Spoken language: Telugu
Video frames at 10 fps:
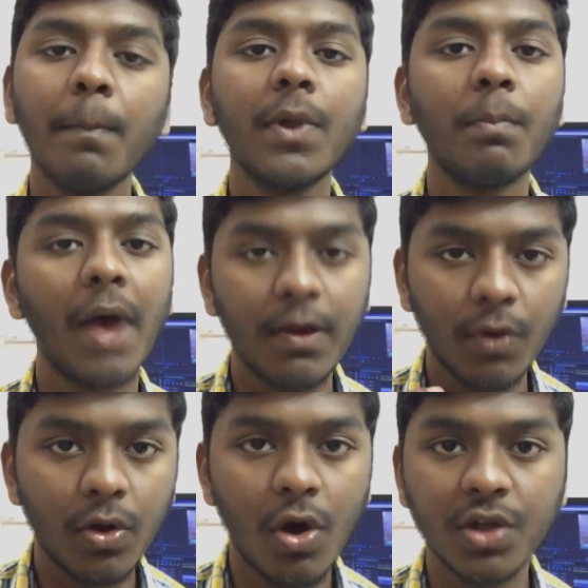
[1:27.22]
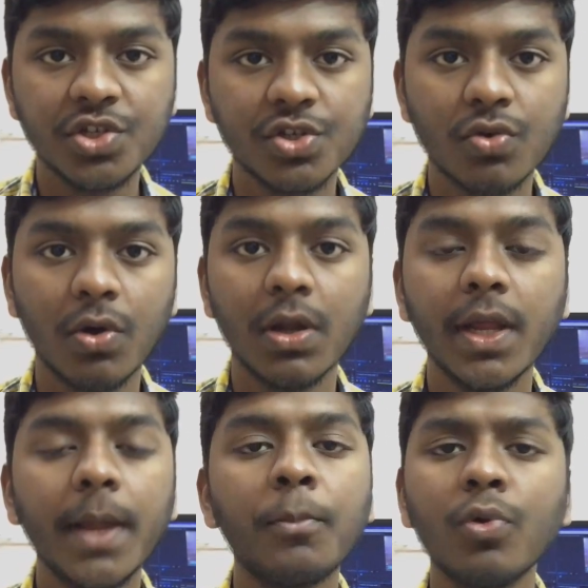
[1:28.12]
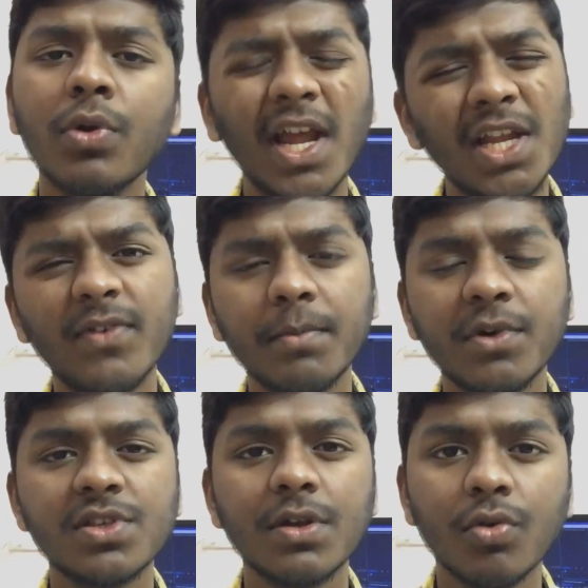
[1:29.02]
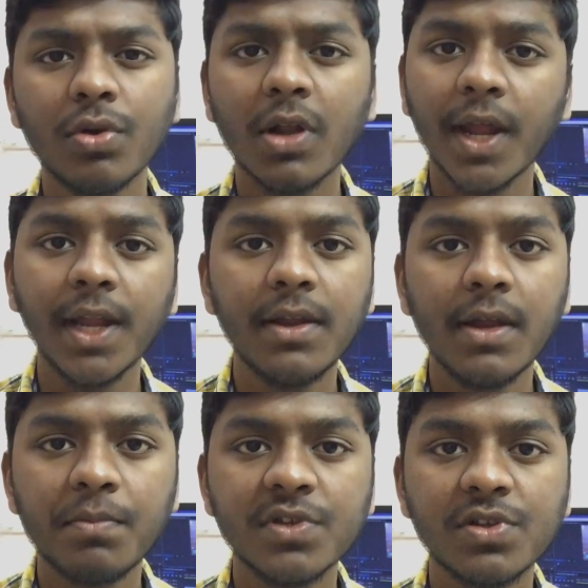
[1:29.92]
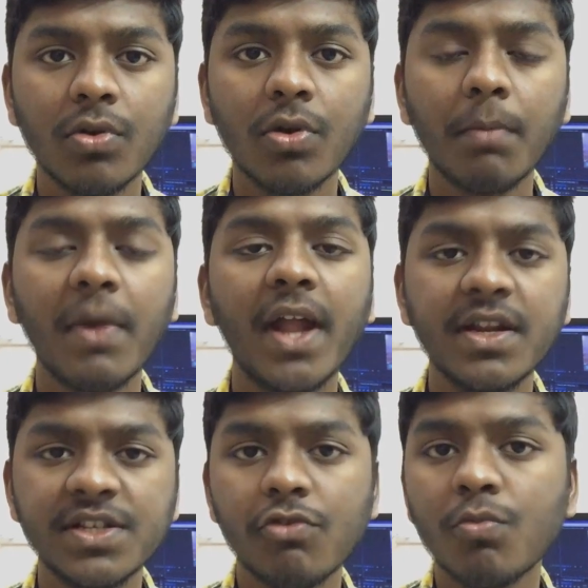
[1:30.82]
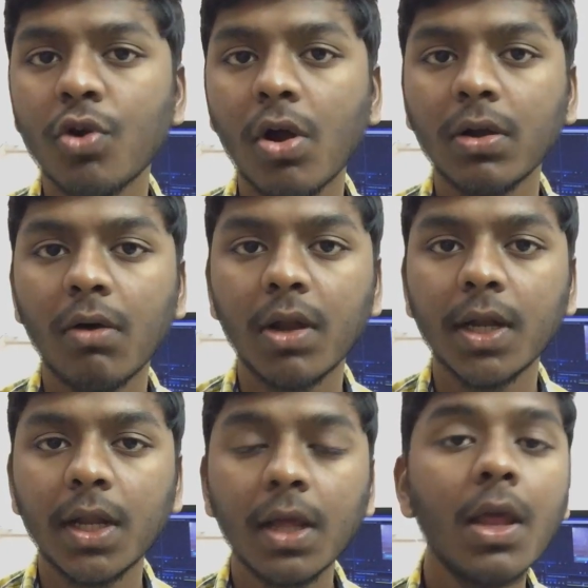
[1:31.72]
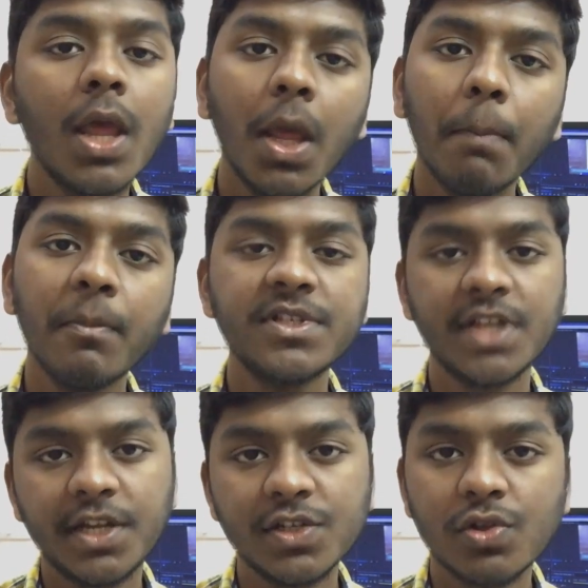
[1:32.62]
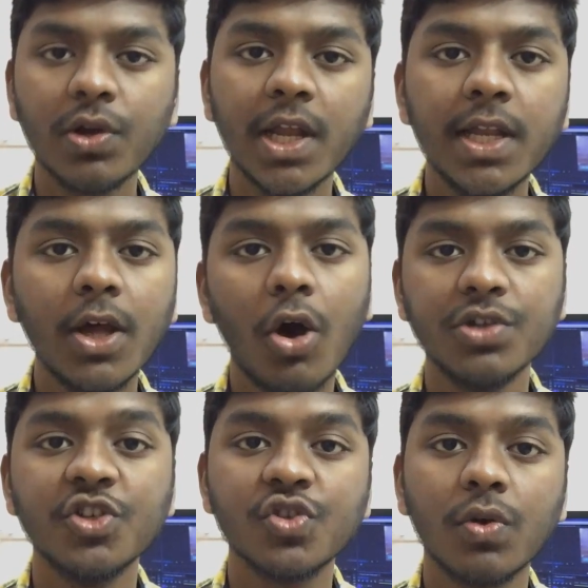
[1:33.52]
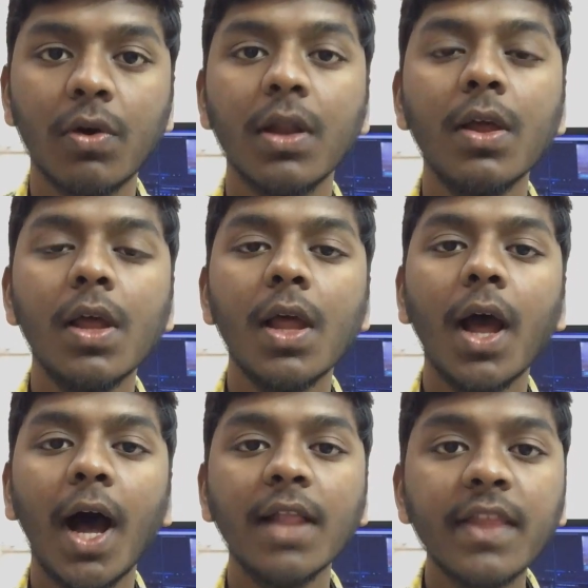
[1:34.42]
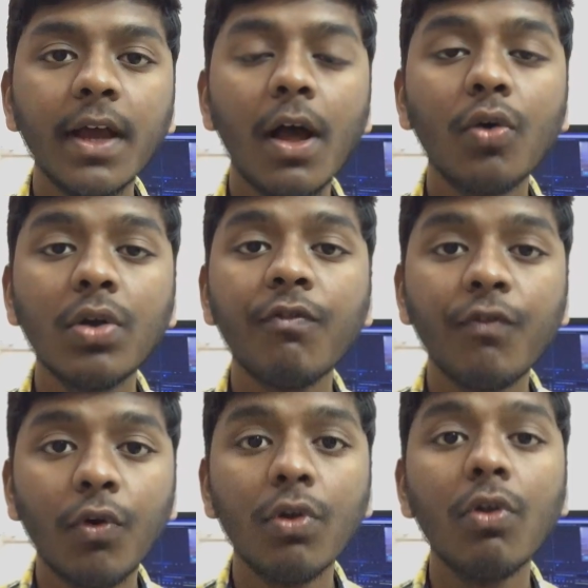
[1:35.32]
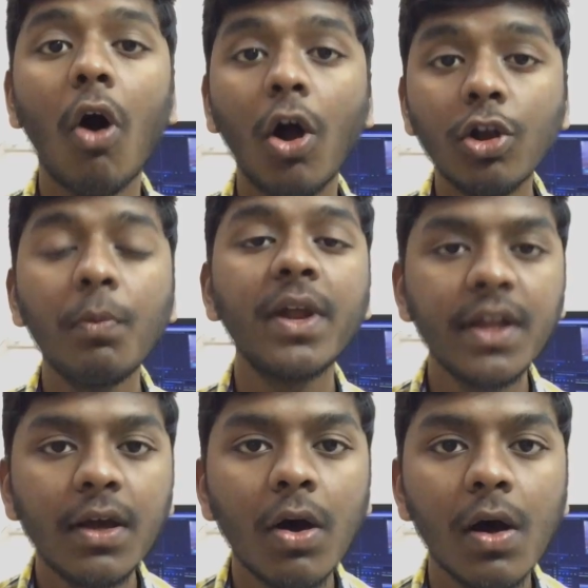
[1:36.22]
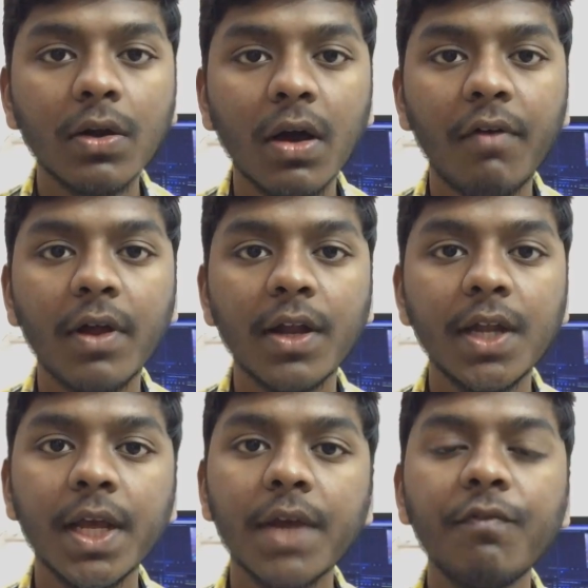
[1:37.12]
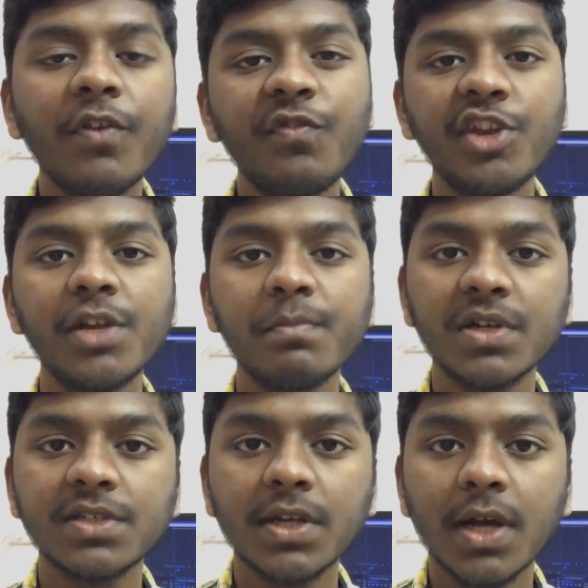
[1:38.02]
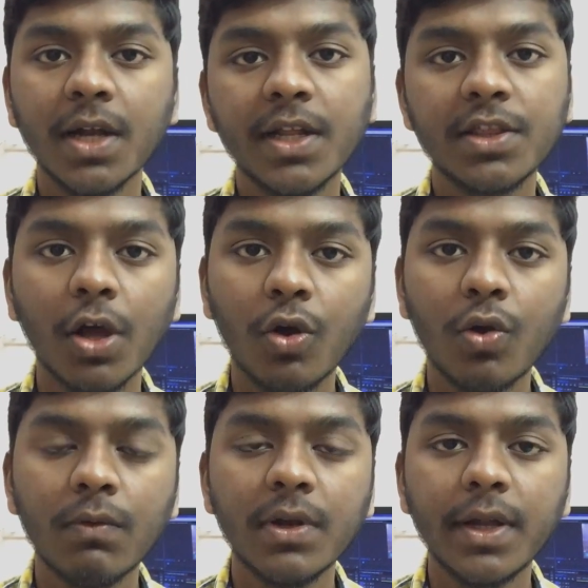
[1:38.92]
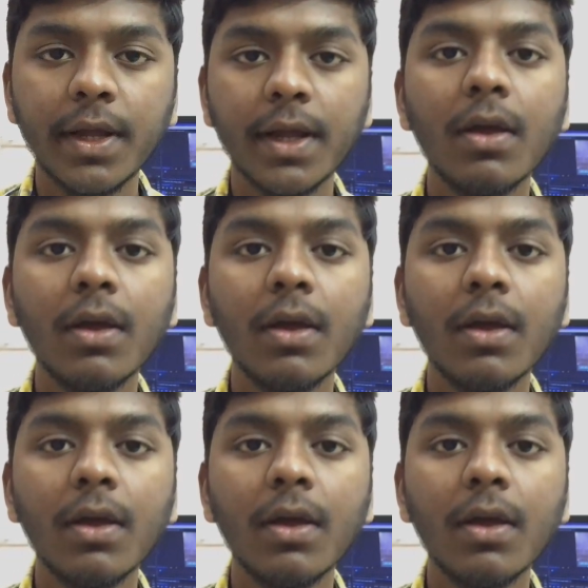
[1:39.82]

మీరు మాన్యువల్ గా ఆన్ చేసుకోవాలి ఎప్పుడు నైన్టీ ఫైవ్ పర్సెంట్ లో ఉన్న నైన్టీ ఎయిట్ పర్సెంట్ లో ఉన్న బ్యాటరీ సేవర్ మోడ్ ఆన్ కావాలంటే మీరు సెట్టింగ్స్ లోకి వెళ్ళి ఆన్ చేసుకోవాలి అంతేకాకుండా ఫోన్లో ఆటోమేటిక్గా ఆన్ కావాలంటే ఫిఫ్టీన్ పర్సెంట్ కంటే తక్కువ ఉంటే